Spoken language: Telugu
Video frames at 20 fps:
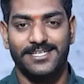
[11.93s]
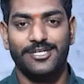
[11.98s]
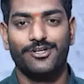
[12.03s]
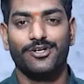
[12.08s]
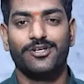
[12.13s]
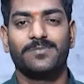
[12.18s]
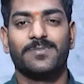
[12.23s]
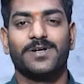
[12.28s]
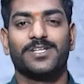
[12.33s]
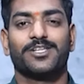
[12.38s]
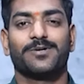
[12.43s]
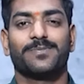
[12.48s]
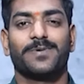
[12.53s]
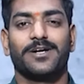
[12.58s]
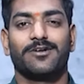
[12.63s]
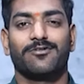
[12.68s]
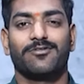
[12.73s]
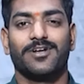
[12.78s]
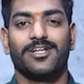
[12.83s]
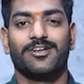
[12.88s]
ఈ రోజు మనతో
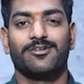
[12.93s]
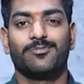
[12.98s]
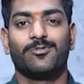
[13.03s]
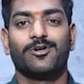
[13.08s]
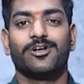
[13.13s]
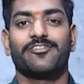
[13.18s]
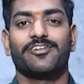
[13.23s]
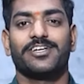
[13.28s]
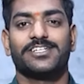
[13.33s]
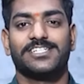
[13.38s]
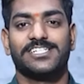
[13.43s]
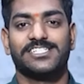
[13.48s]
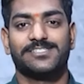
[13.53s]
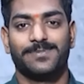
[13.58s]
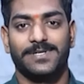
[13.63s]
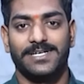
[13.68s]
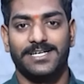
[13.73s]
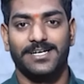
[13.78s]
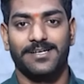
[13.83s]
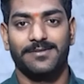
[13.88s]
పాటు ఉన్నారు మోటివేషనల్
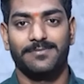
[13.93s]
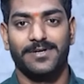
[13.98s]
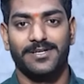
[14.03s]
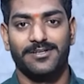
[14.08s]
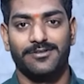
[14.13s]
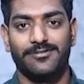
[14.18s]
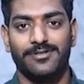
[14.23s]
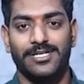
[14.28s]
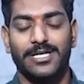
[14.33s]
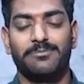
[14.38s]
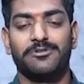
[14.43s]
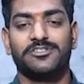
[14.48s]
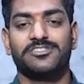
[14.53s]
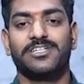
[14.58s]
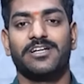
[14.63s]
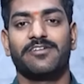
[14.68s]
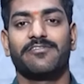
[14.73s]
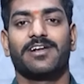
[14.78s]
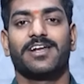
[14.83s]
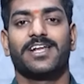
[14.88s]
స్పీకర్ మరియు
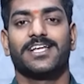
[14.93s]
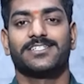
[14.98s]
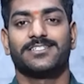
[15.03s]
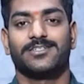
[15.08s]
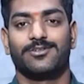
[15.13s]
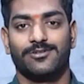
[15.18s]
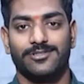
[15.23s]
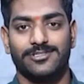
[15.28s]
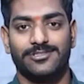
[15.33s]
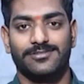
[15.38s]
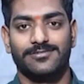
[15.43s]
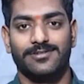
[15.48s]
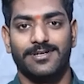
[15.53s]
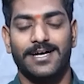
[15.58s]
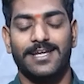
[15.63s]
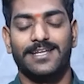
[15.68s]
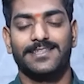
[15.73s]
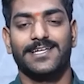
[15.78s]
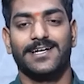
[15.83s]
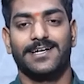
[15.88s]
ఎమోషనల్ వెల్నెస్ కోచ్
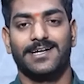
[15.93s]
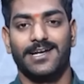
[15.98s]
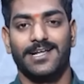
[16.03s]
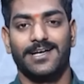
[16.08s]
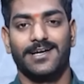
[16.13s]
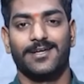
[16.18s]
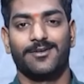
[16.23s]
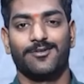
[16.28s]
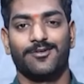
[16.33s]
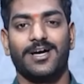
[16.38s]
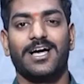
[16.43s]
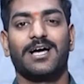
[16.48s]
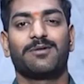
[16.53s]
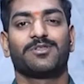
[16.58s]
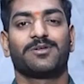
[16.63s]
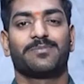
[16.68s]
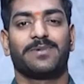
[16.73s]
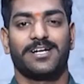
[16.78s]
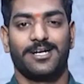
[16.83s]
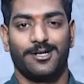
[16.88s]
హరిత అక్కడ గారు
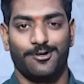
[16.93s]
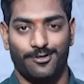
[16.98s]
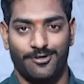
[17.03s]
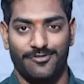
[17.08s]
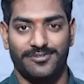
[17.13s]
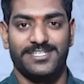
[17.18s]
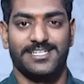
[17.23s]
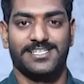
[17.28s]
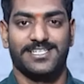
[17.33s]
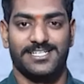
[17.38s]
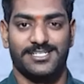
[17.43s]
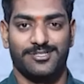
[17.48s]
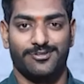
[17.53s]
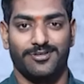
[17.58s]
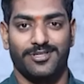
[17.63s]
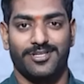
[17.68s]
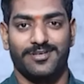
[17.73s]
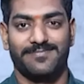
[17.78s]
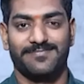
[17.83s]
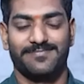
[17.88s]
ఆమెతో మాట్లాడి విషయాలు
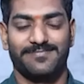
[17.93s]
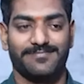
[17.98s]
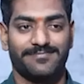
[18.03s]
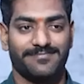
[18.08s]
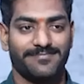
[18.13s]
తెలుసుకుందాం